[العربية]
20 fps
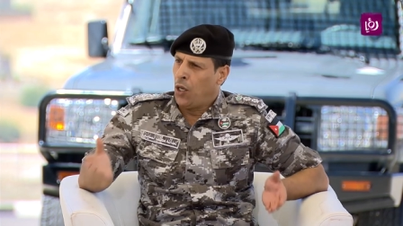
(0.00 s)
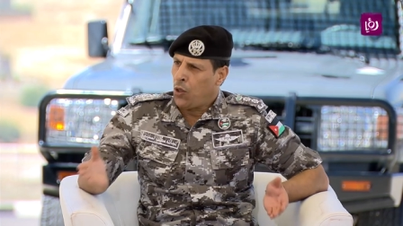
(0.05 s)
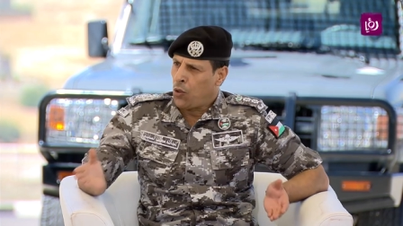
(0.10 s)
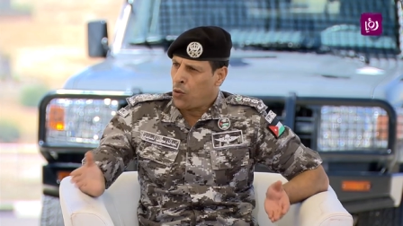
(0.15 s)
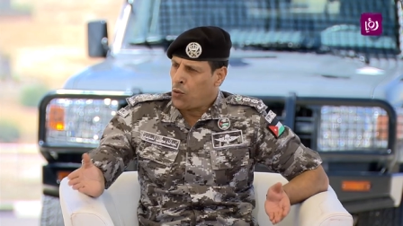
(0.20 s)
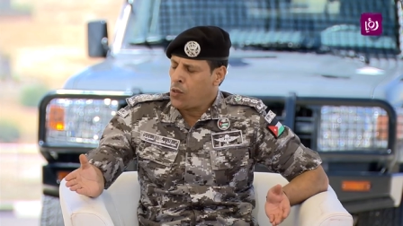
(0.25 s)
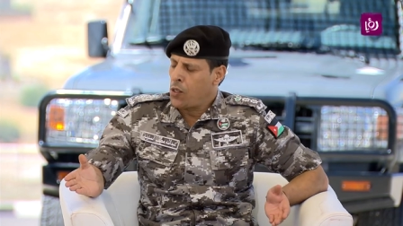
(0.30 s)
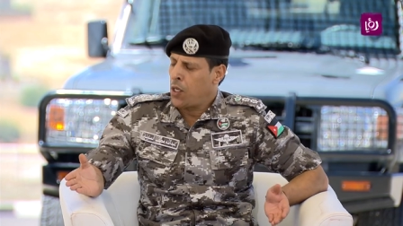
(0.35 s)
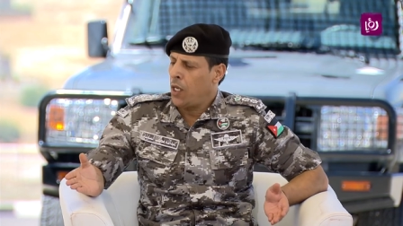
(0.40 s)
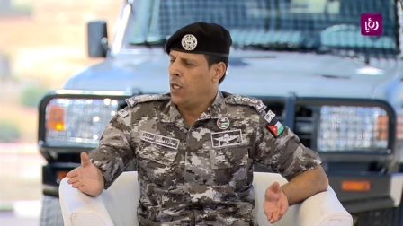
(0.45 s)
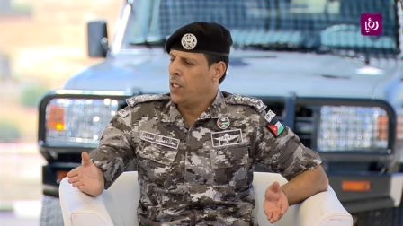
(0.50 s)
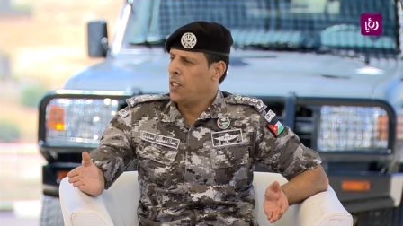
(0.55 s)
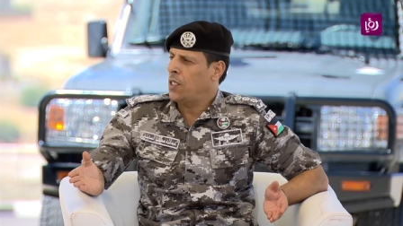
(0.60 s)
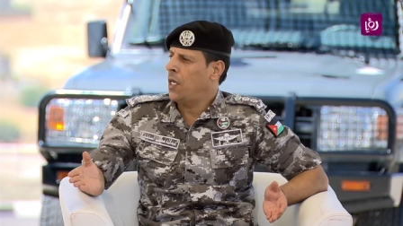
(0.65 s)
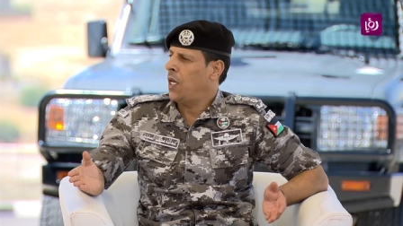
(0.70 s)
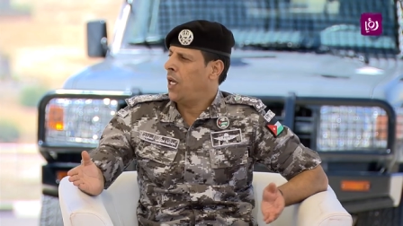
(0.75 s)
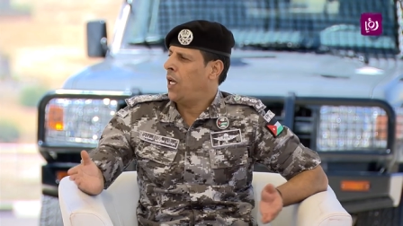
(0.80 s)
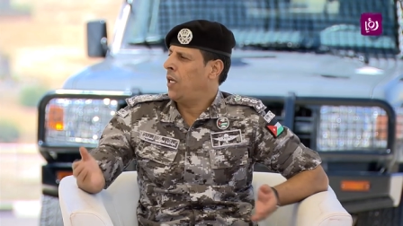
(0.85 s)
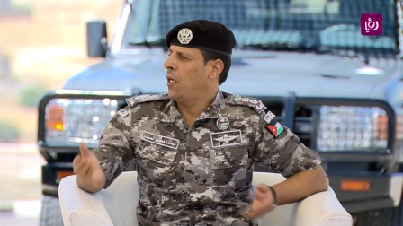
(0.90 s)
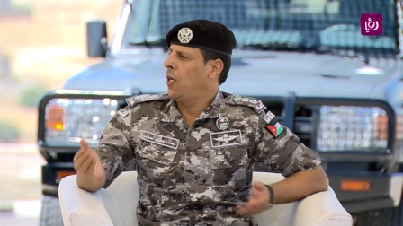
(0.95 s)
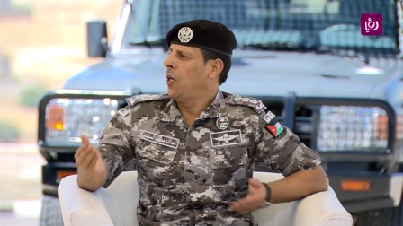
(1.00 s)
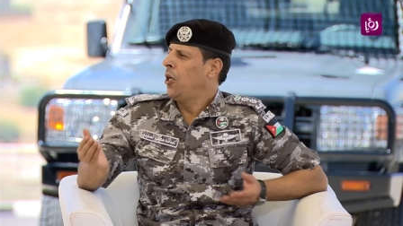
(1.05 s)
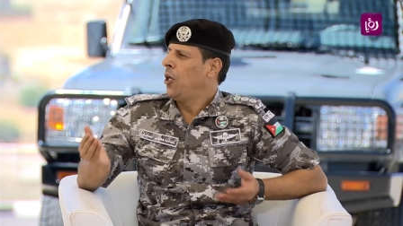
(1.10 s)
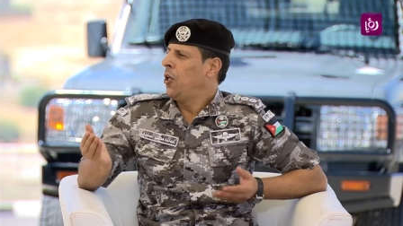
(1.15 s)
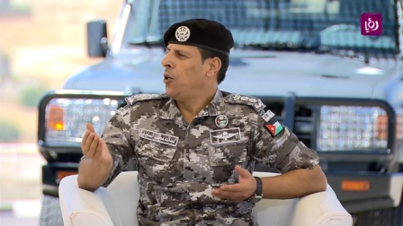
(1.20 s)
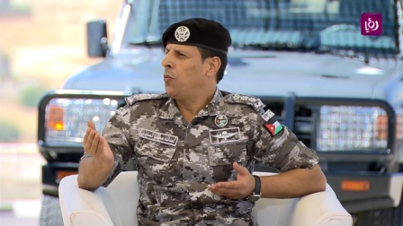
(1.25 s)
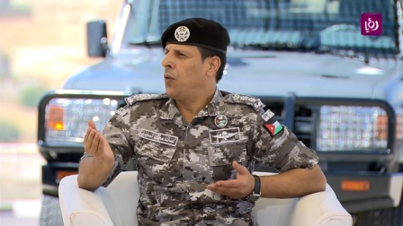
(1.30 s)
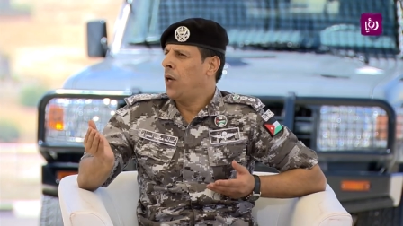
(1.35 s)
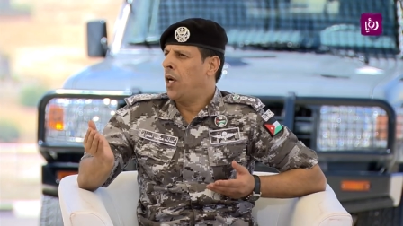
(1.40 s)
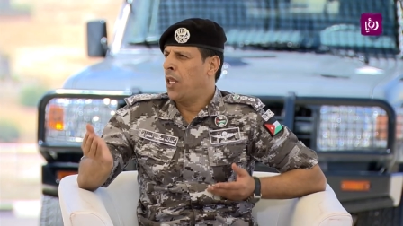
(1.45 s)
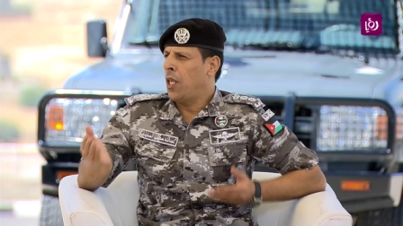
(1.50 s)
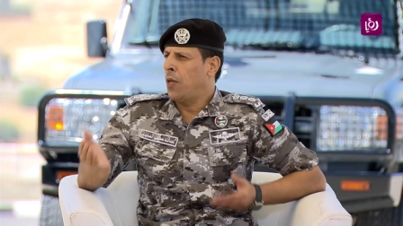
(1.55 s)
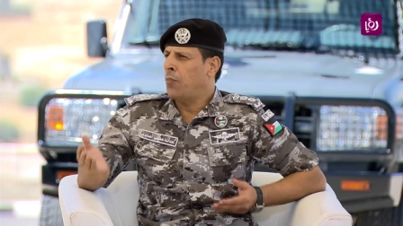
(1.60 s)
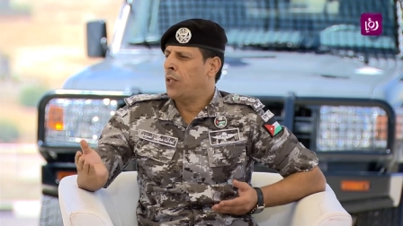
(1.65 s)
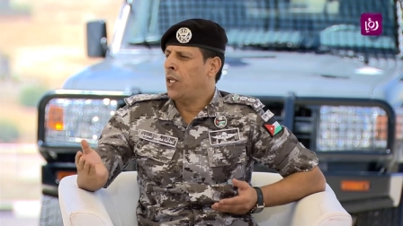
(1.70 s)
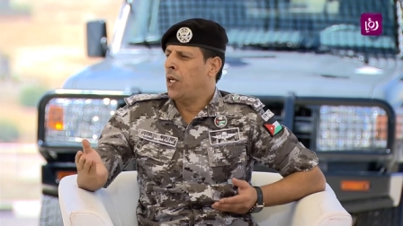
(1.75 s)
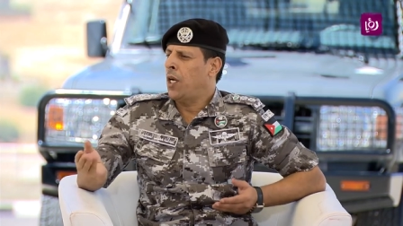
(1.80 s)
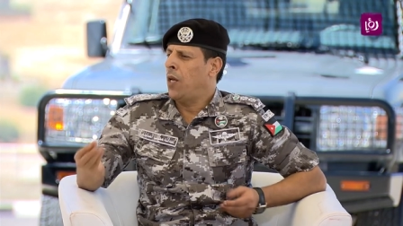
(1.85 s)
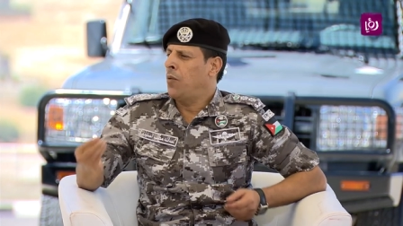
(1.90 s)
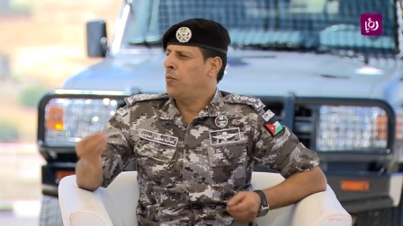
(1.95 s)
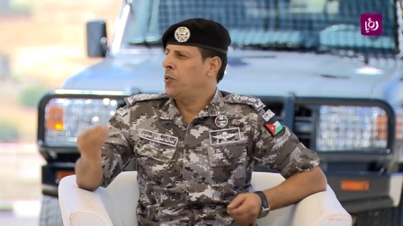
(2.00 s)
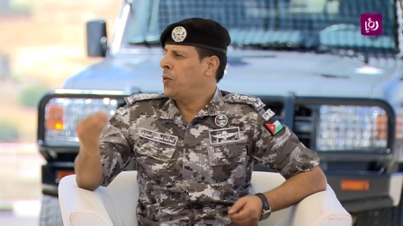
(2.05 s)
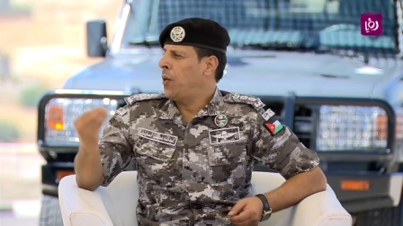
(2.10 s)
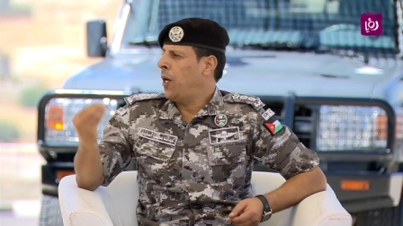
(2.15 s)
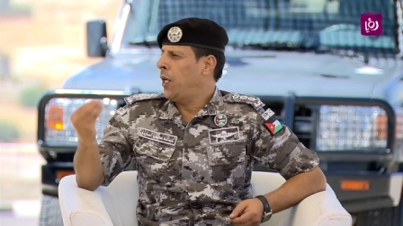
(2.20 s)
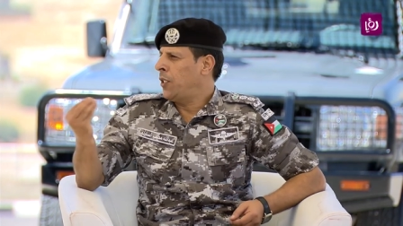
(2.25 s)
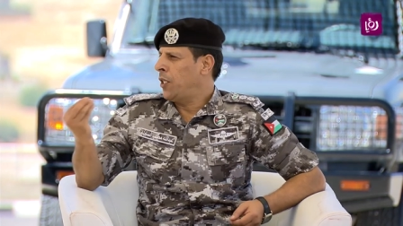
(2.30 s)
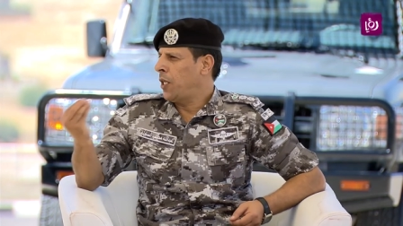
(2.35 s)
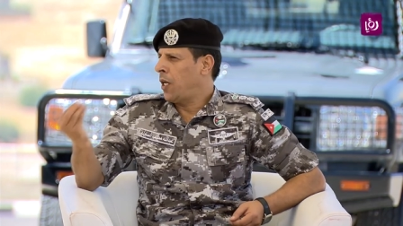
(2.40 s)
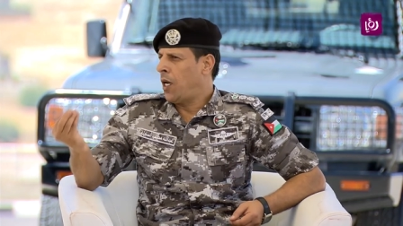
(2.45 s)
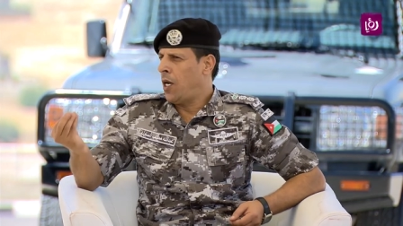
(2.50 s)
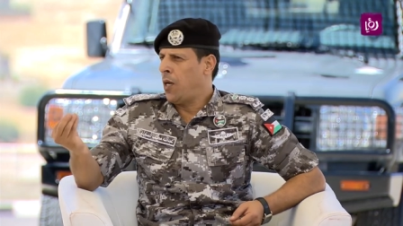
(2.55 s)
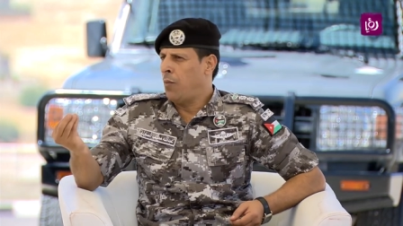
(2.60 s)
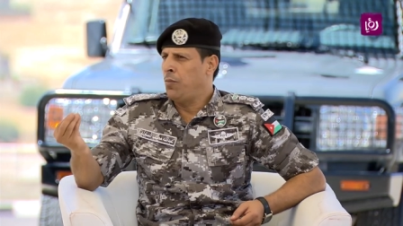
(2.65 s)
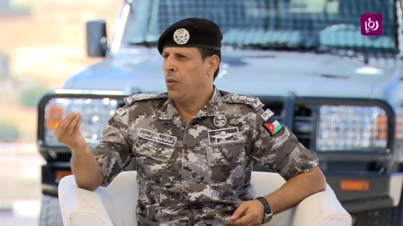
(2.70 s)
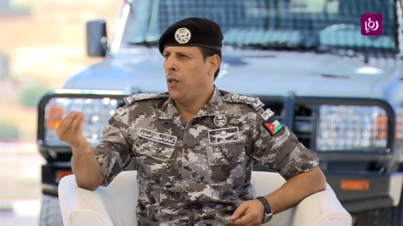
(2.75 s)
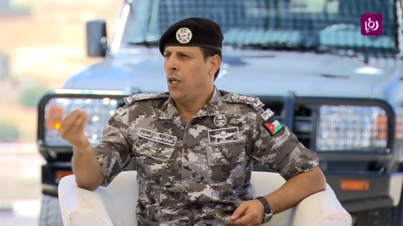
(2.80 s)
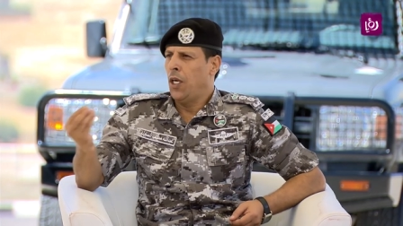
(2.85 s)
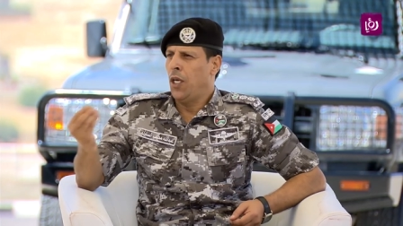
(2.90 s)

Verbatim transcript: حقوق الانسان وضبط النفس واحترام